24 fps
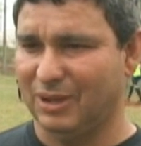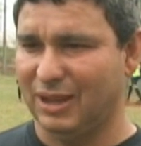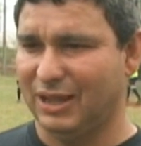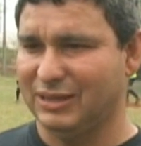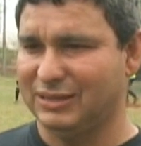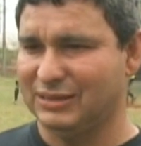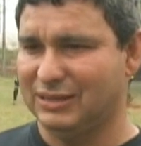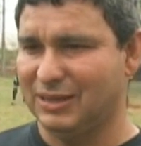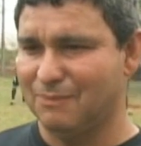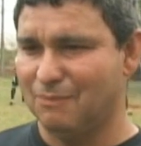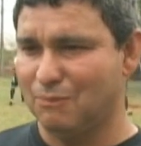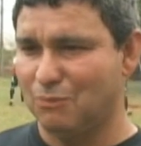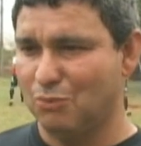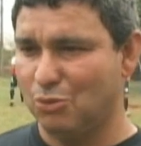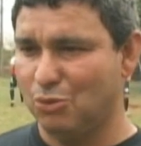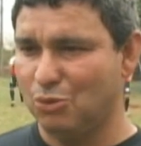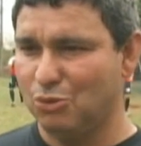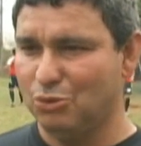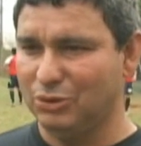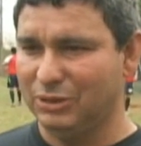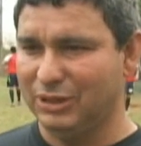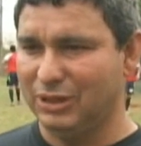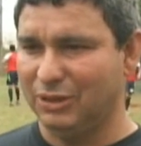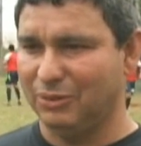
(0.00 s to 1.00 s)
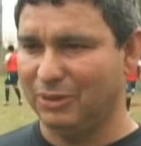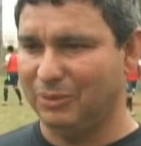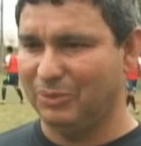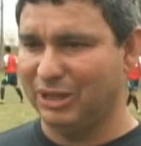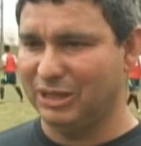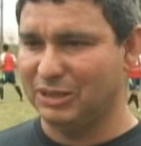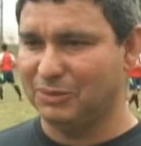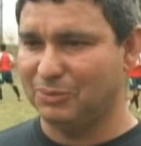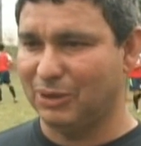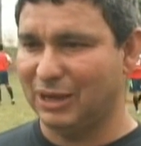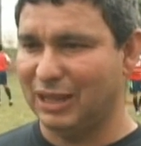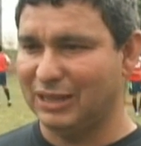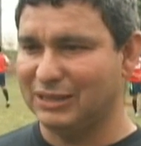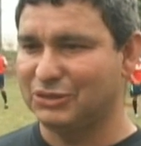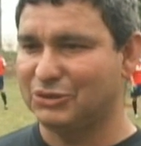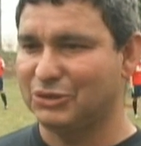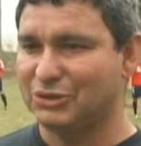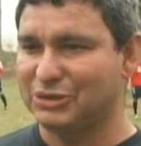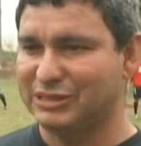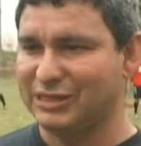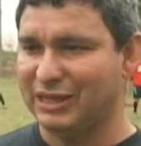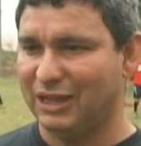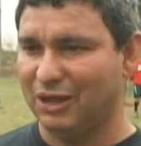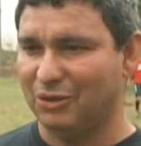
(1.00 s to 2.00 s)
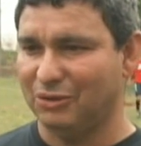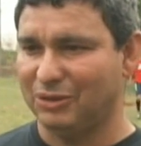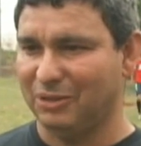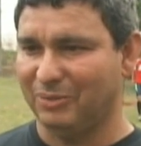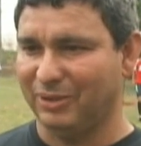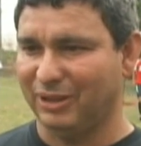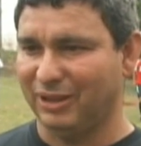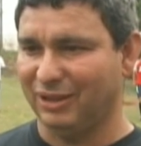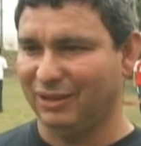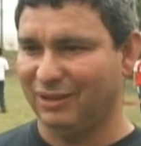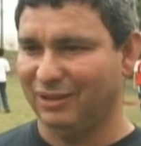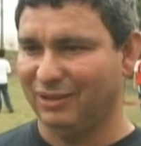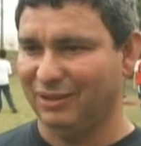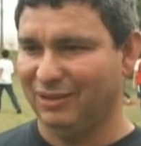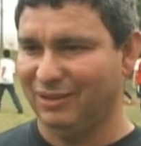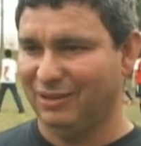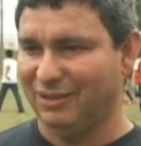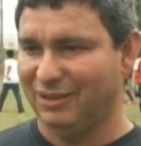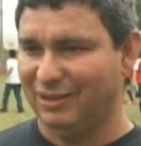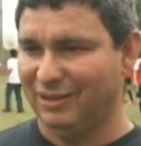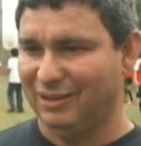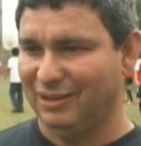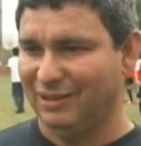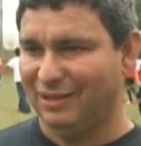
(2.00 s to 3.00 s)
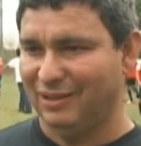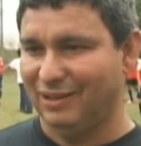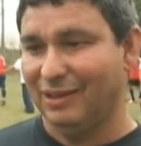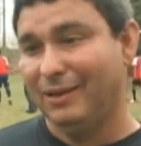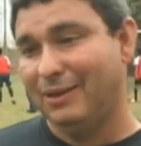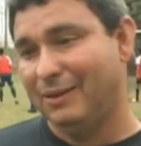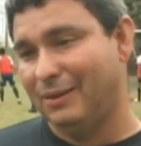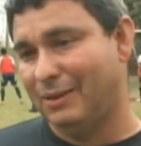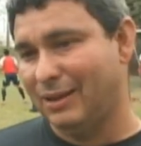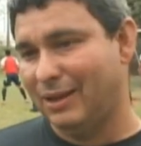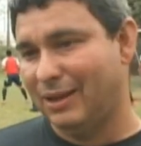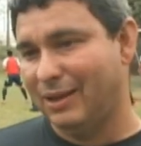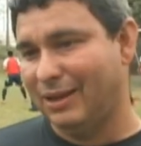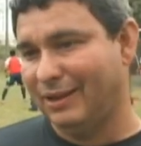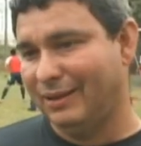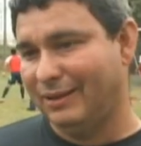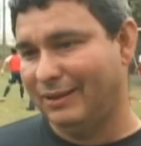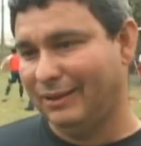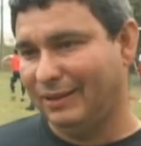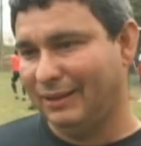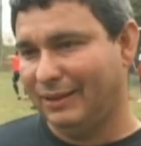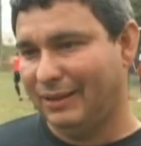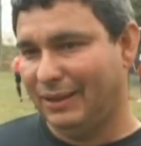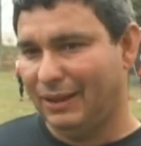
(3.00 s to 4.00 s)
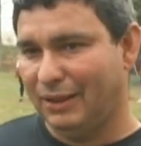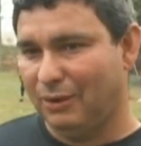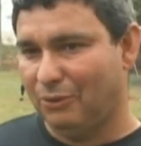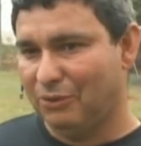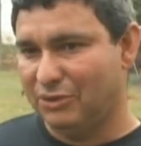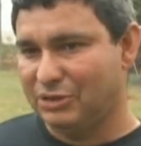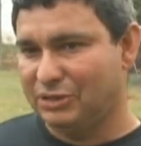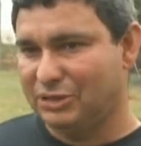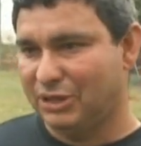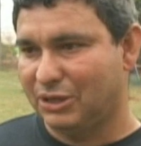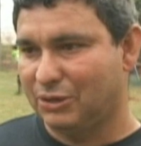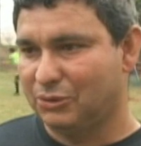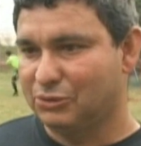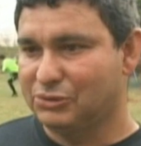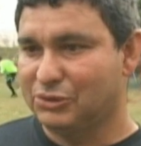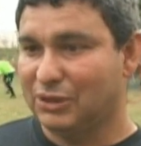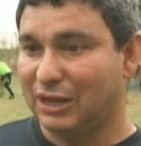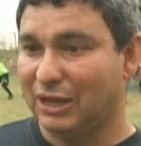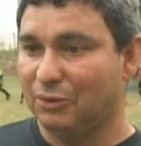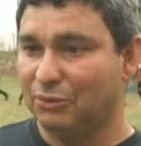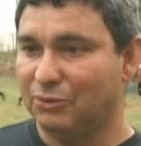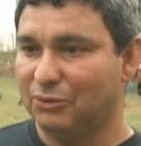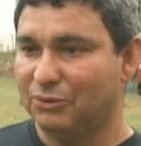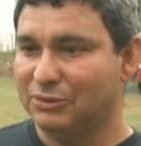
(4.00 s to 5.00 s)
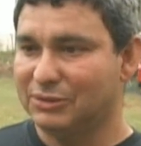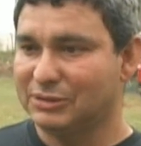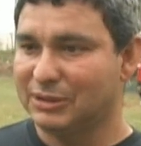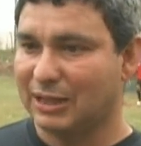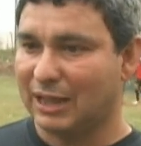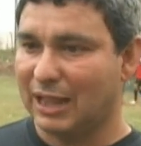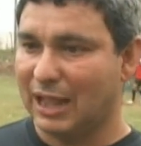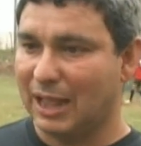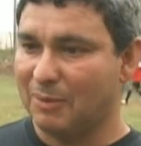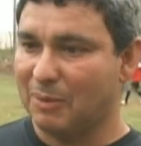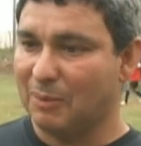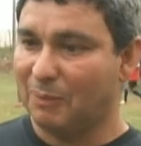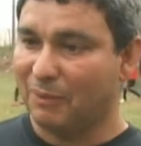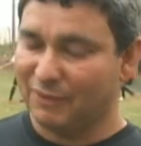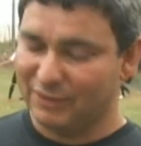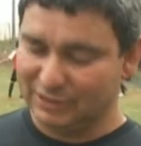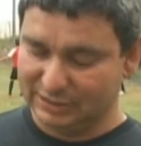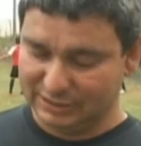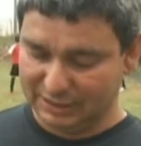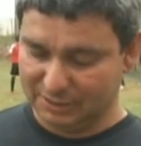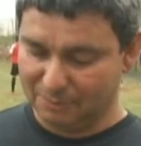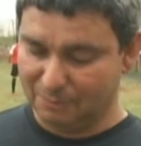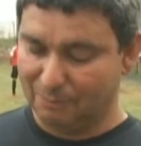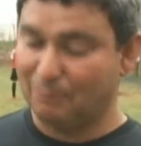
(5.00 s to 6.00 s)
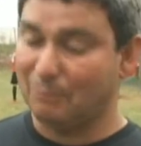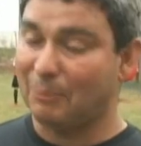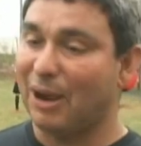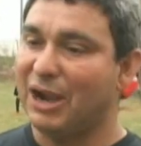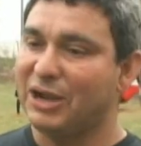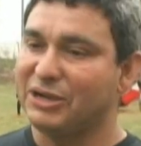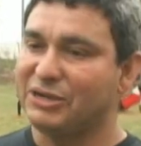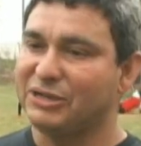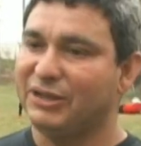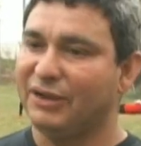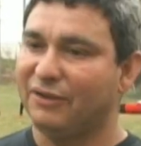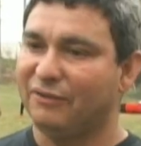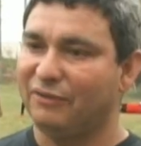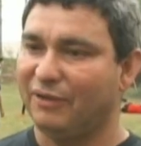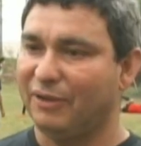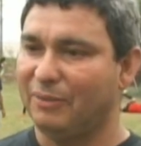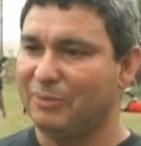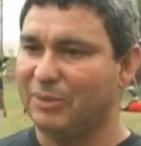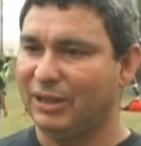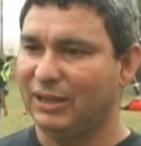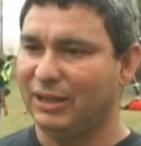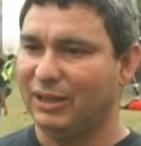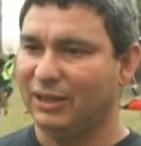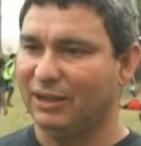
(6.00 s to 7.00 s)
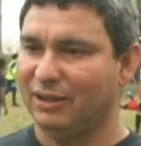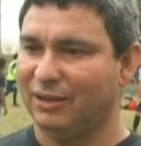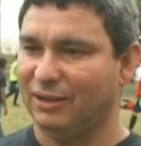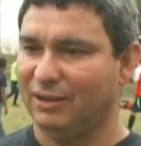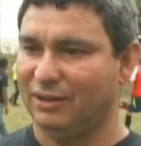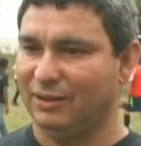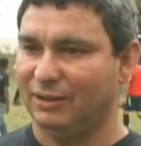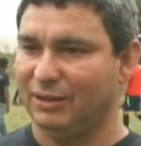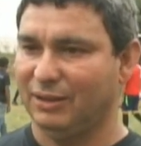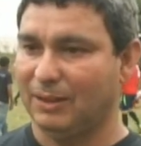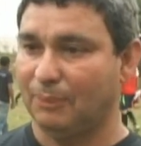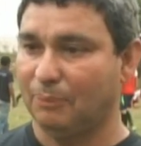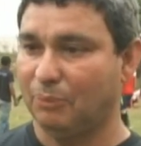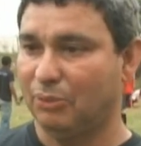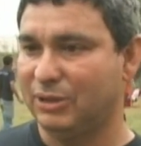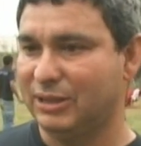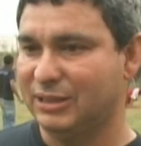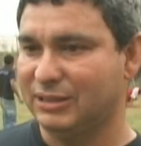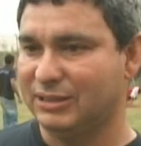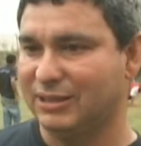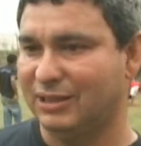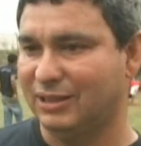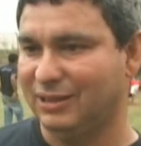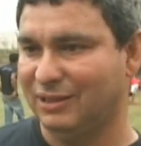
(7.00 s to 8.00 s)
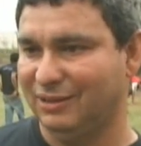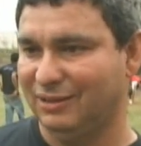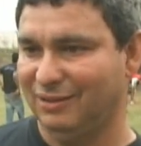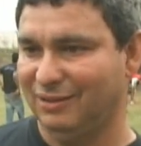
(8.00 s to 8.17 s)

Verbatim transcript: Aí você muda o ambiente para o lado social também, né, onde que os alunos cabem fazendo parte da família, da polícia.